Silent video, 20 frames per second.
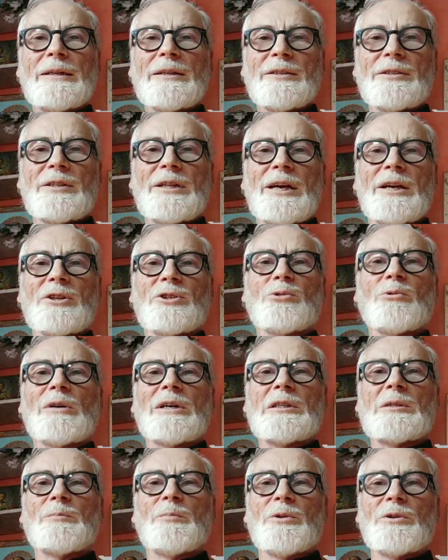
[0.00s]
зная, что
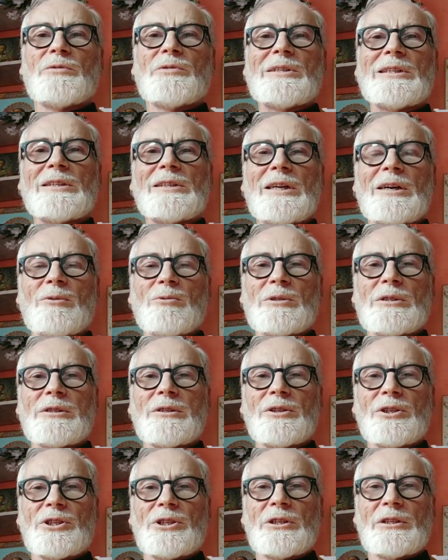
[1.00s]
Господь всегда
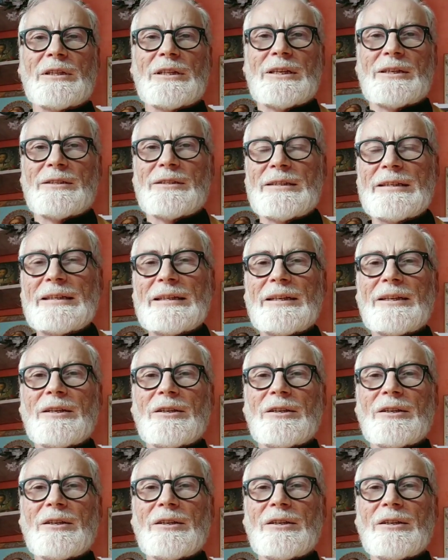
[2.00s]
услышит нас,